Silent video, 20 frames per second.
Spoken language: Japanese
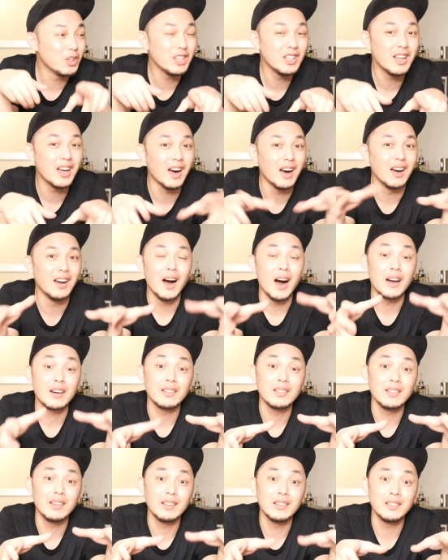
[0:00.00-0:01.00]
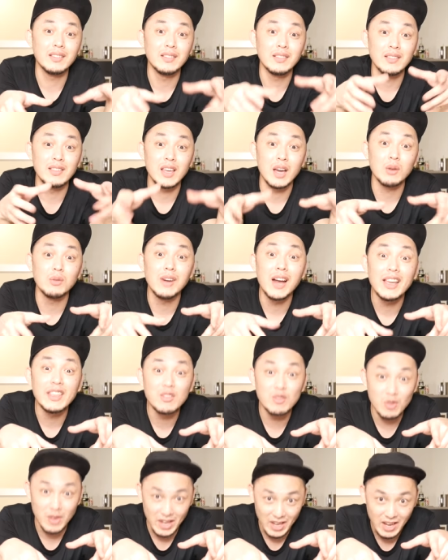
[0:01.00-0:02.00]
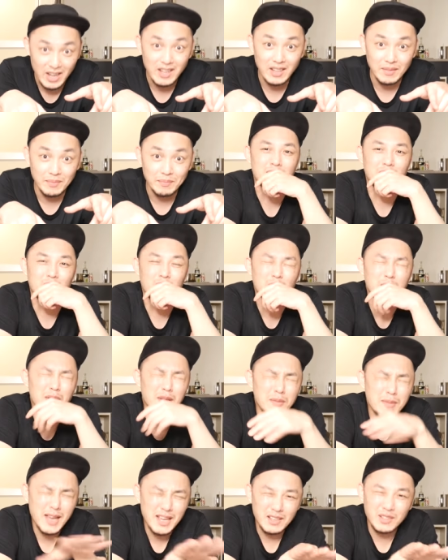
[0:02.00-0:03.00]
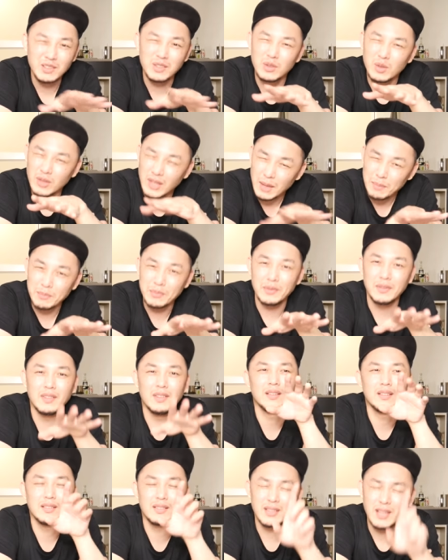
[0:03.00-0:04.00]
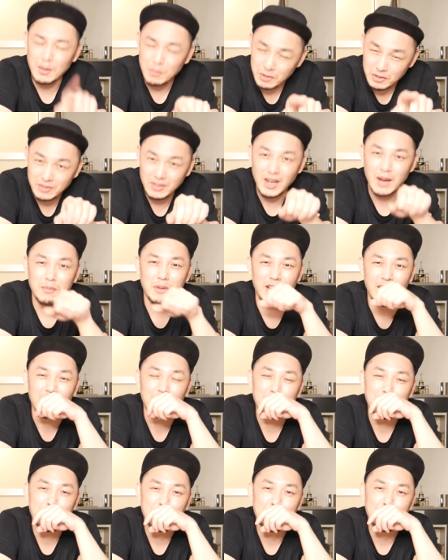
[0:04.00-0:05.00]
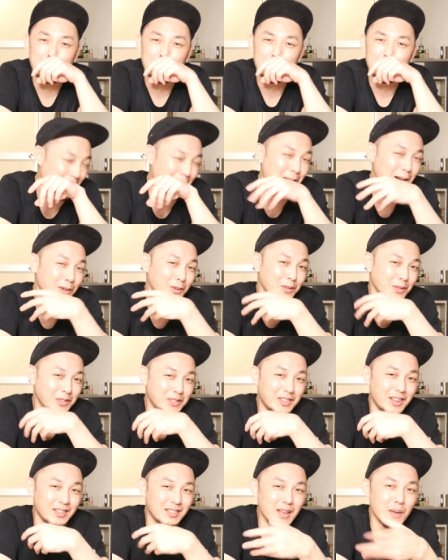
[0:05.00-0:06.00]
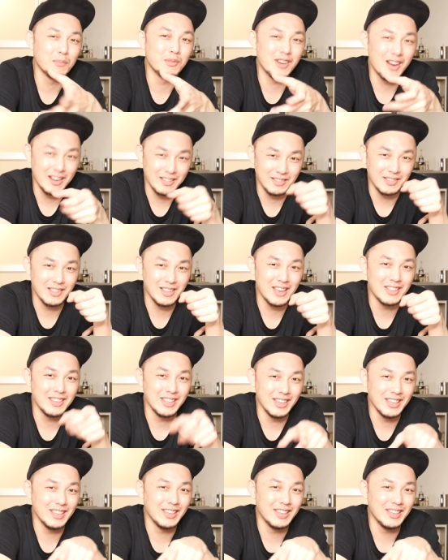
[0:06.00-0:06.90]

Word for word: キナンアルティスジャフラインジュガヤルビーバイクトゥタップサブスクライブやアクスカサプライズジャディ